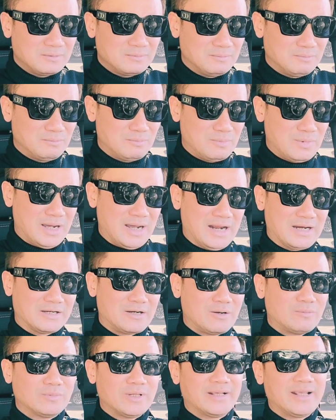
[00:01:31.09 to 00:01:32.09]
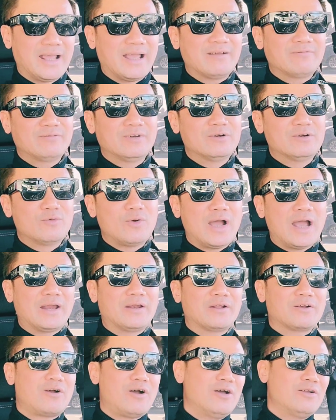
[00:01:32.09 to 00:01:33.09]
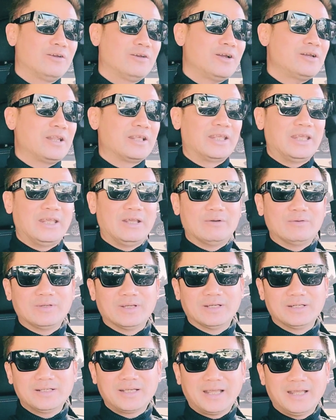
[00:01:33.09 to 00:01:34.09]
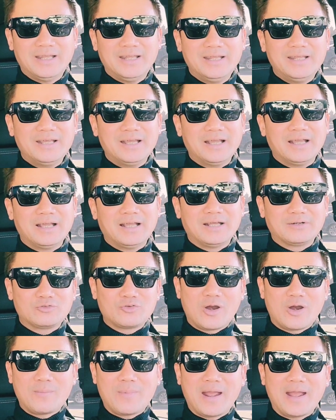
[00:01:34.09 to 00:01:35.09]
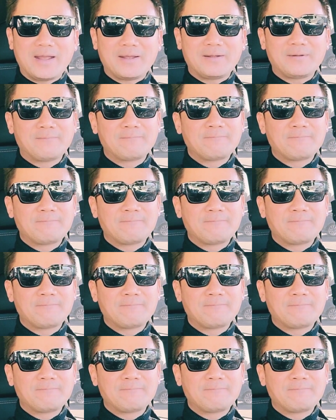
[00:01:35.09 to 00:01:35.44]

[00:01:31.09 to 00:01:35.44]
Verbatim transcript: mà trong thời gian vừa qua nó có rất là nhiều những cái à, drama